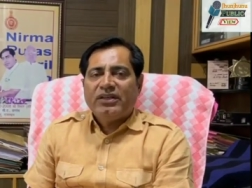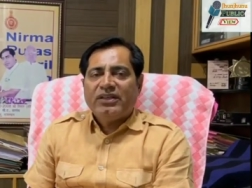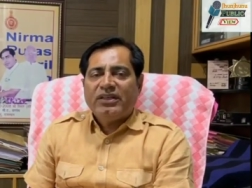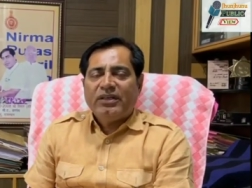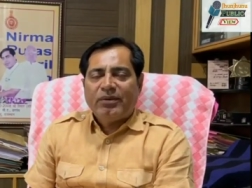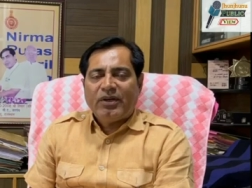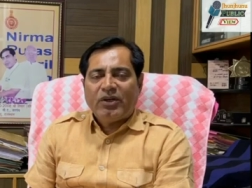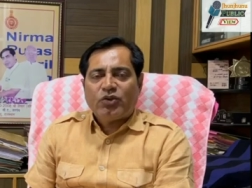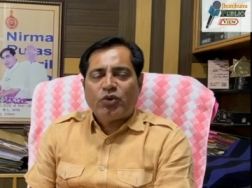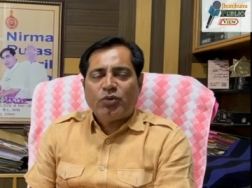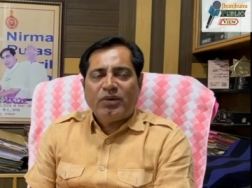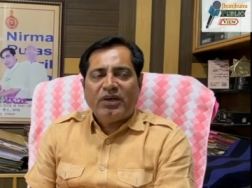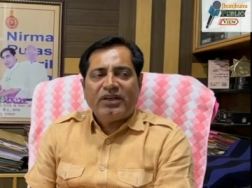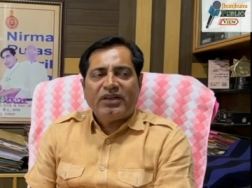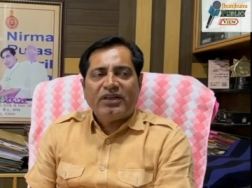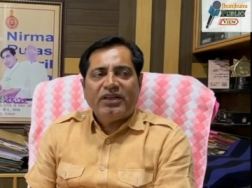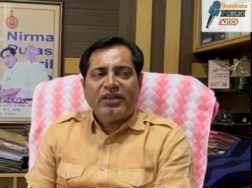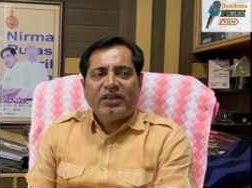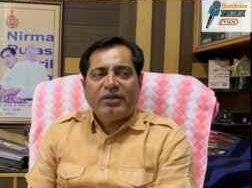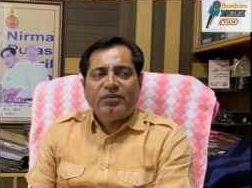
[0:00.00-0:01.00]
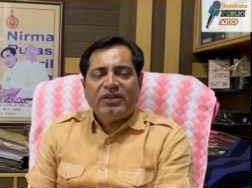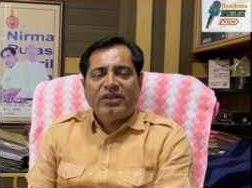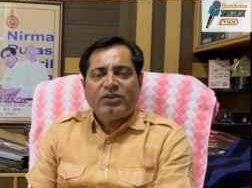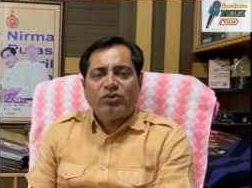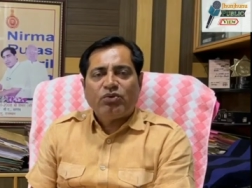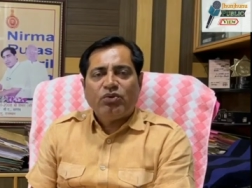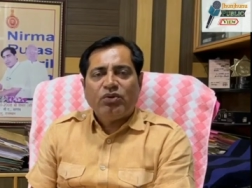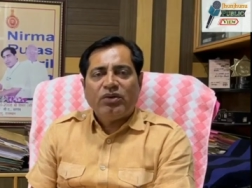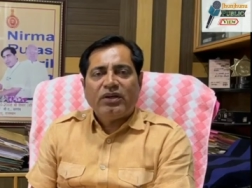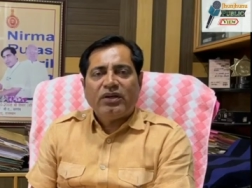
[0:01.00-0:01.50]
ये मेरा सौभाग्य है कि मैं
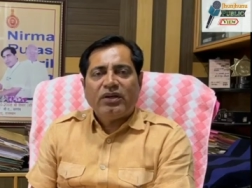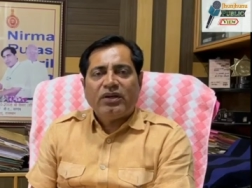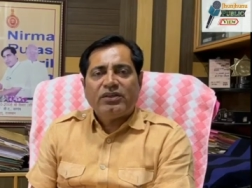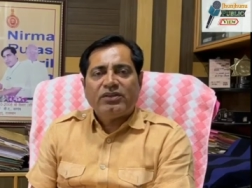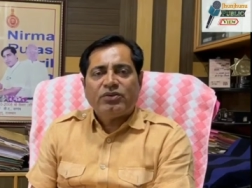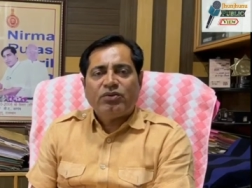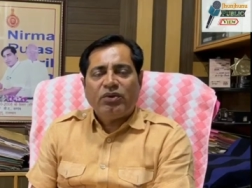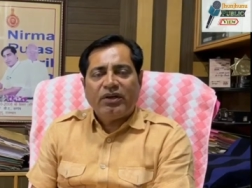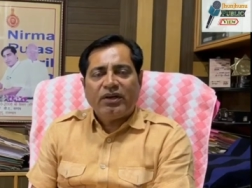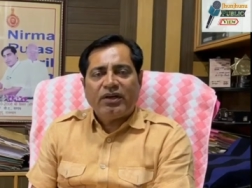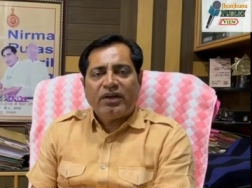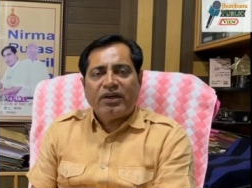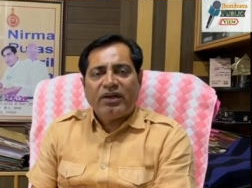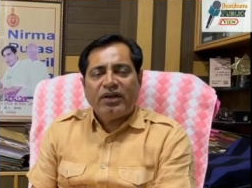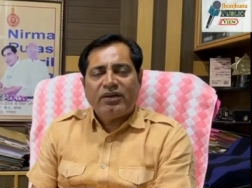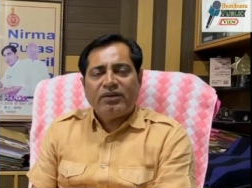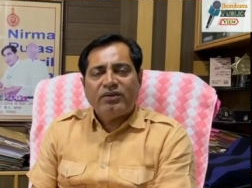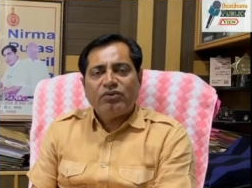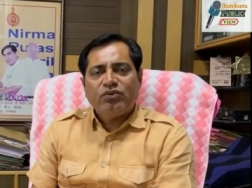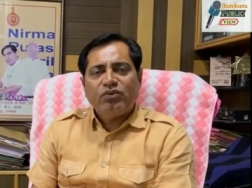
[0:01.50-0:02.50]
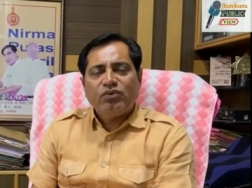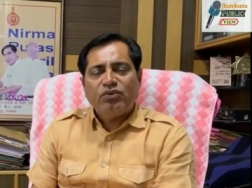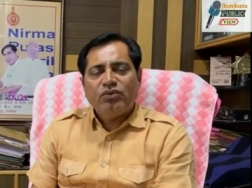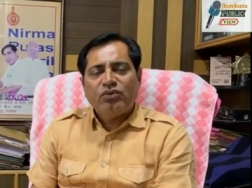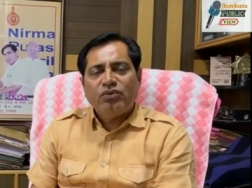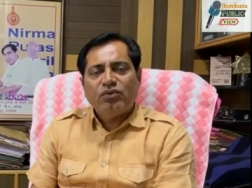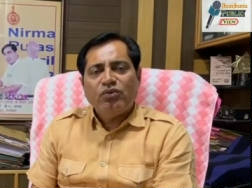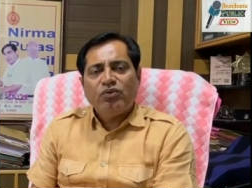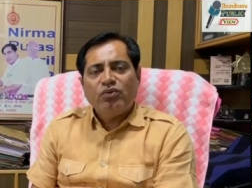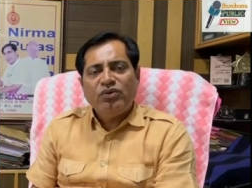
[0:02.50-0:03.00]
स्कूल का स्टूडेंट रहा
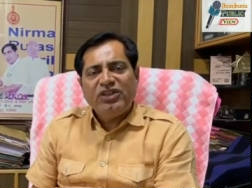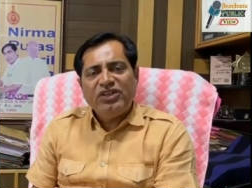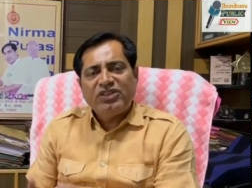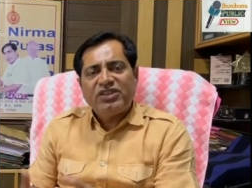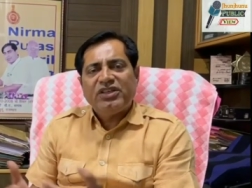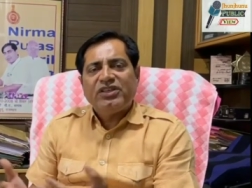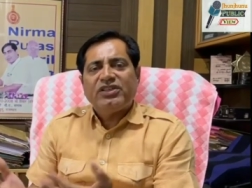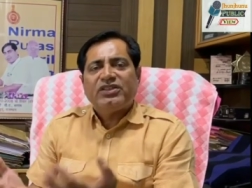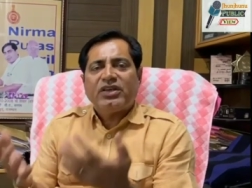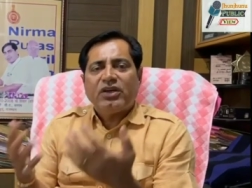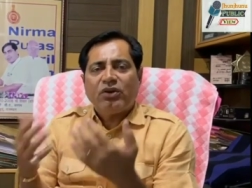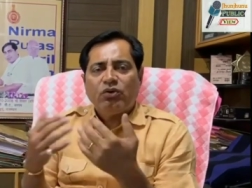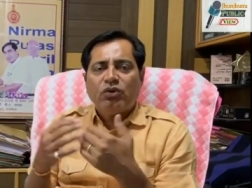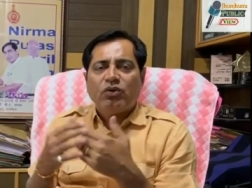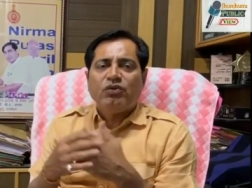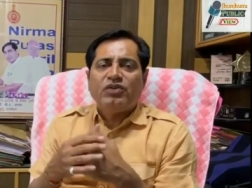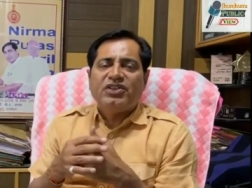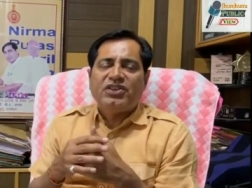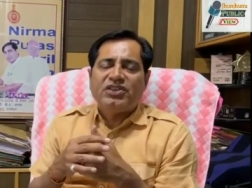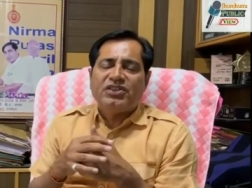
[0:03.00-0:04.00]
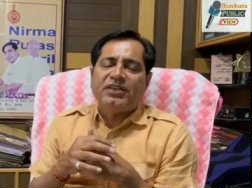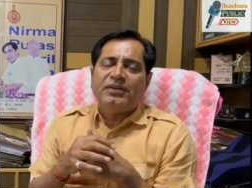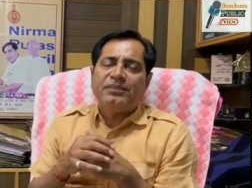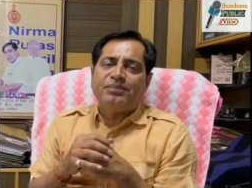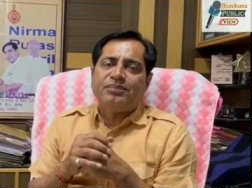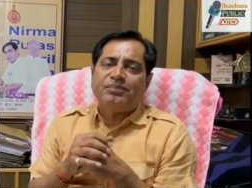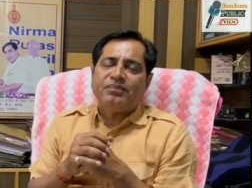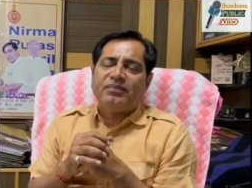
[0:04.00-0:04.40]
उन्हीं संस्कारों की वजह से